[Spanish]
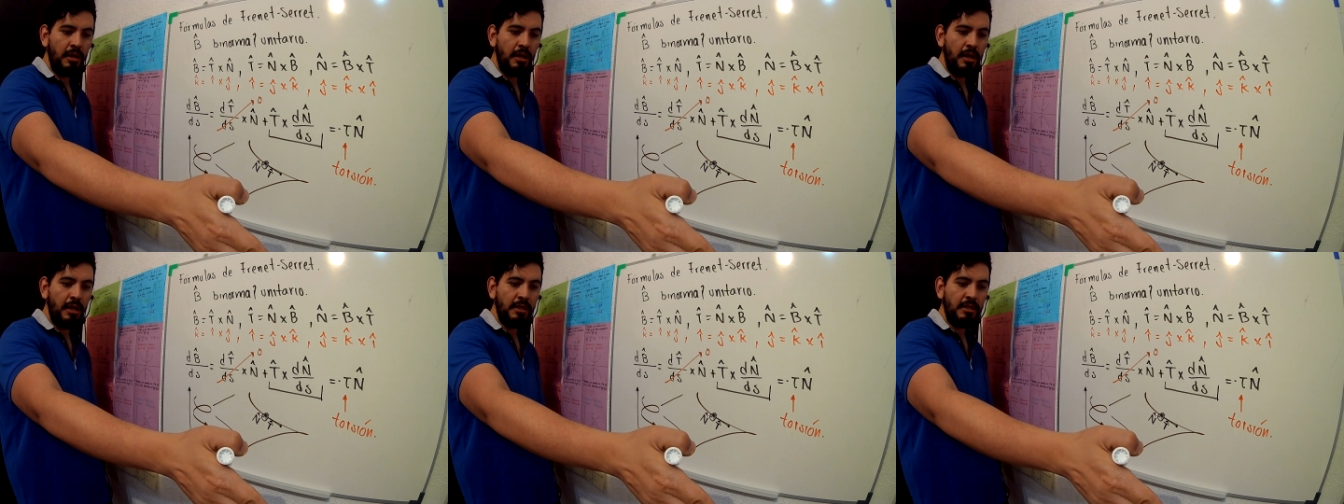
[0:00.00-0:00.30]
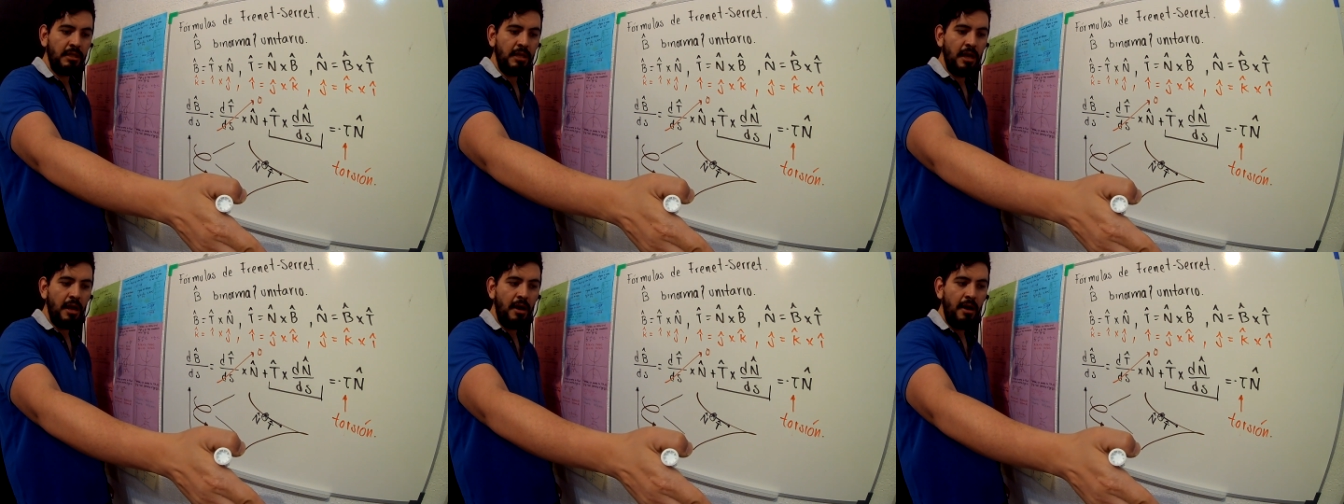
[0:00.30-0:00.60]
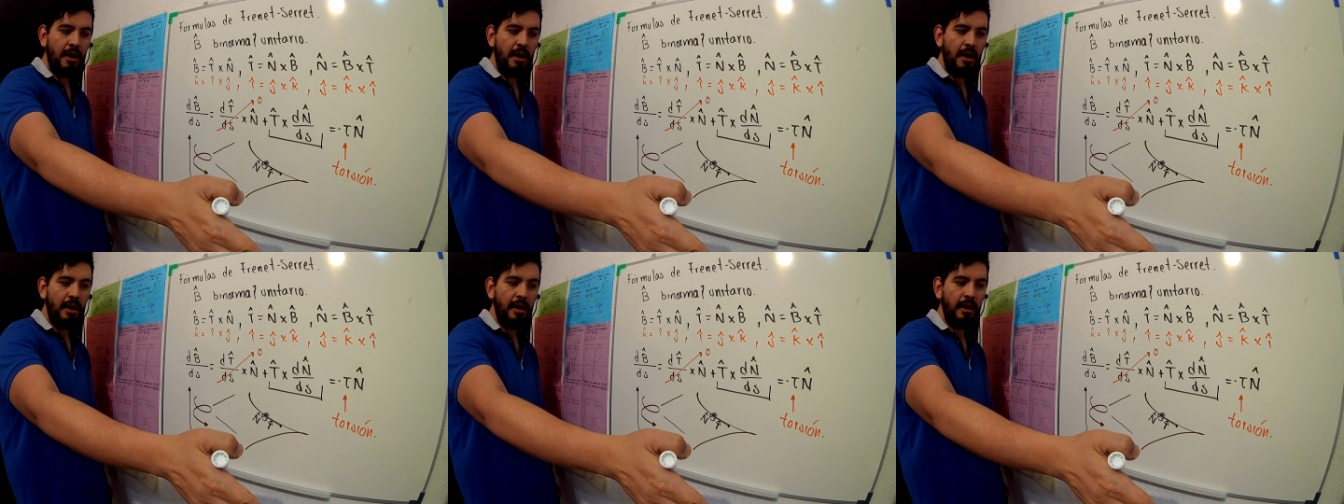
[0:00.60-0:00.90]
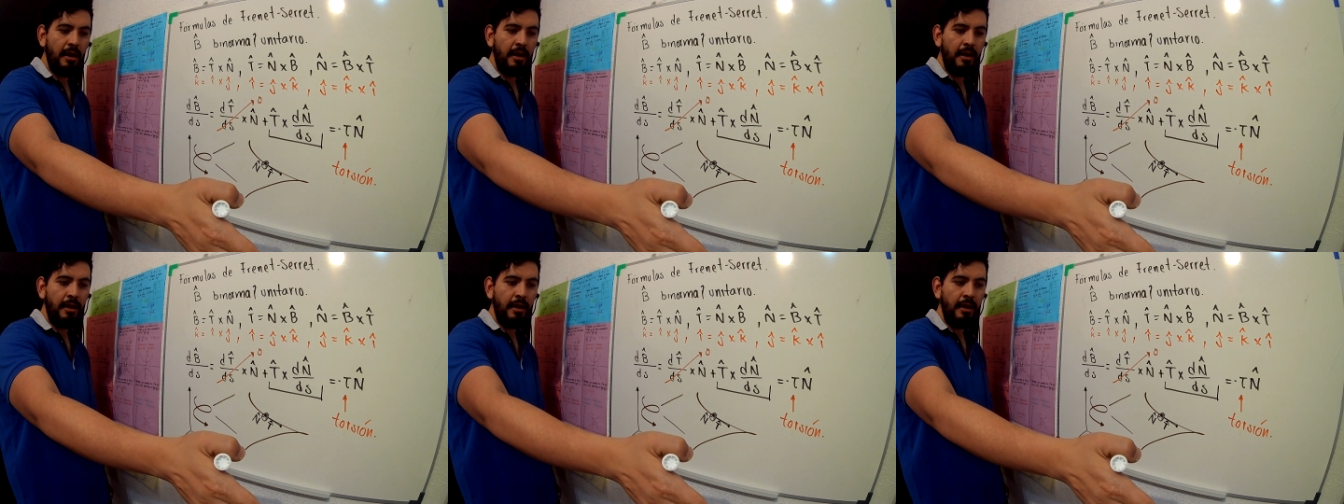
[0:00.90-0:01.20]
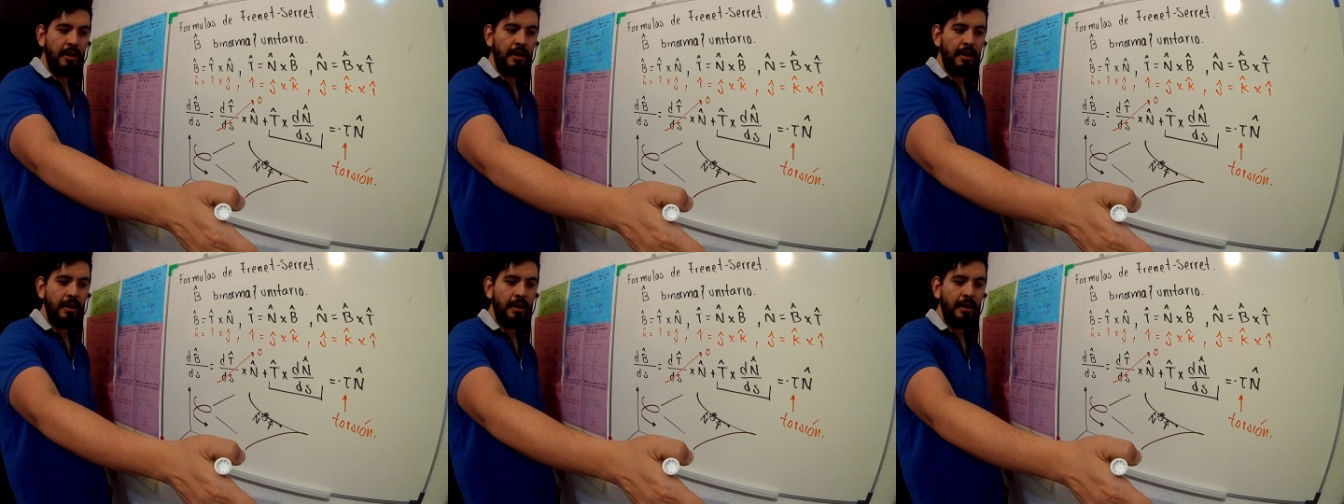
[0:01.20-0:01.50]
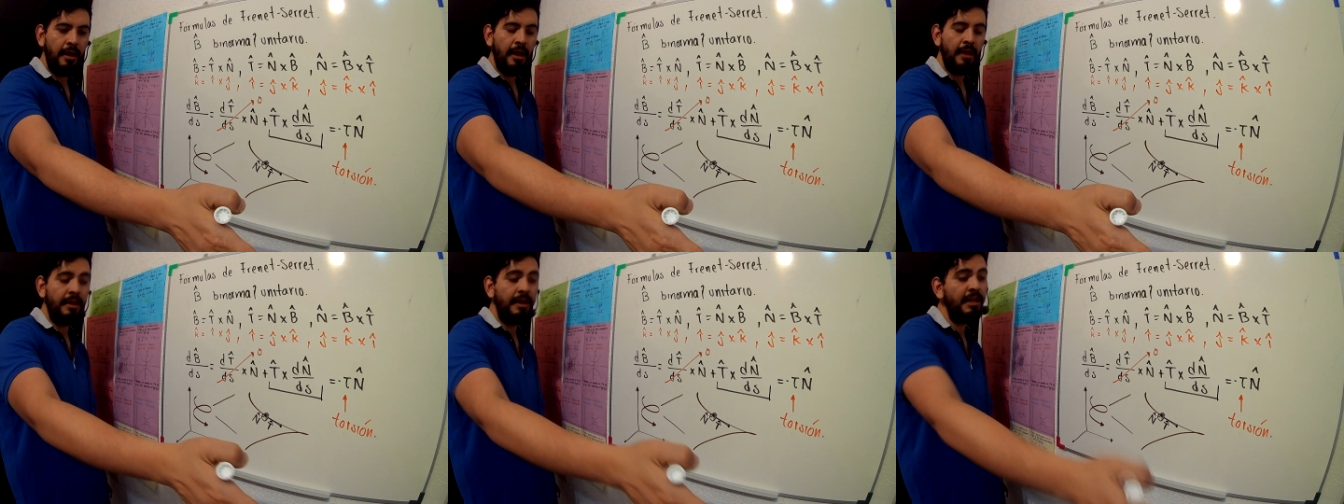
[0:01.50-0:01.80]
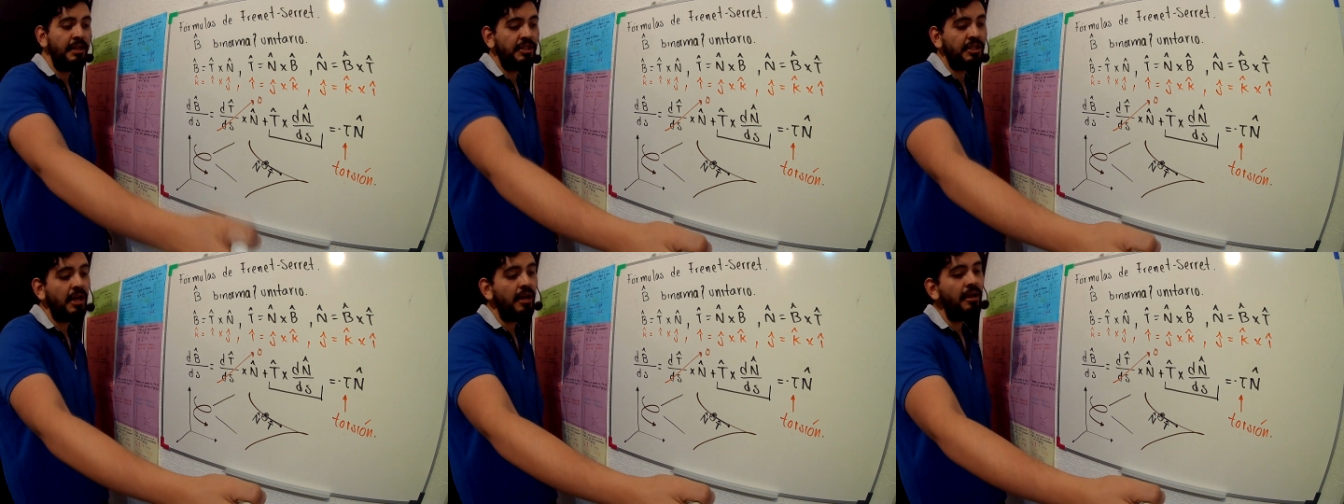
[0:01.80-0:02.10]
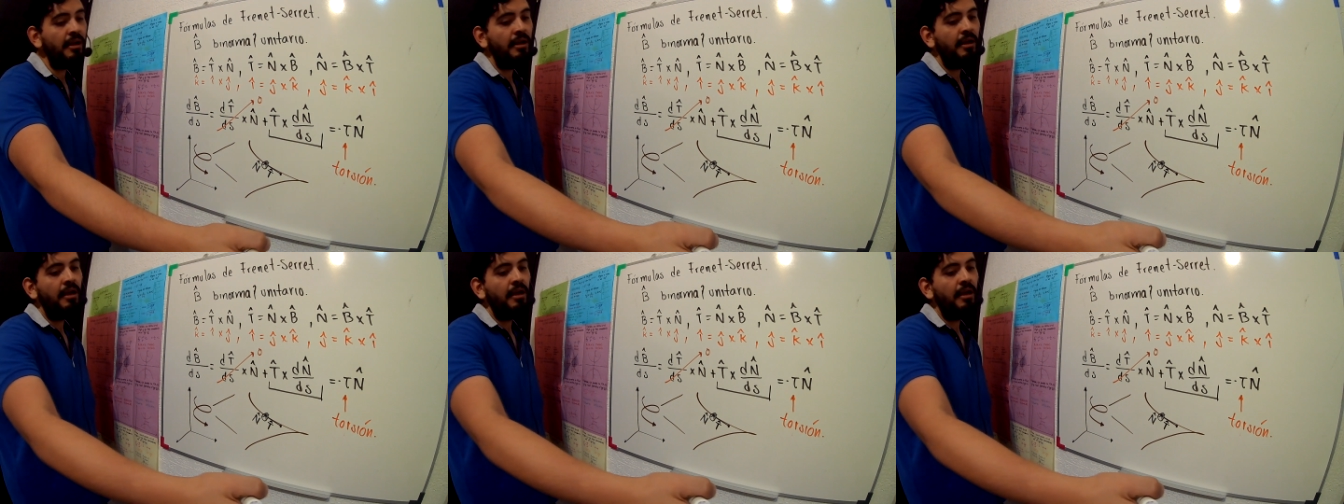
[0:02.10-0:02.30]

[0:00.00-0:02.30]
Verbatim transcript: hacia eh, la derecha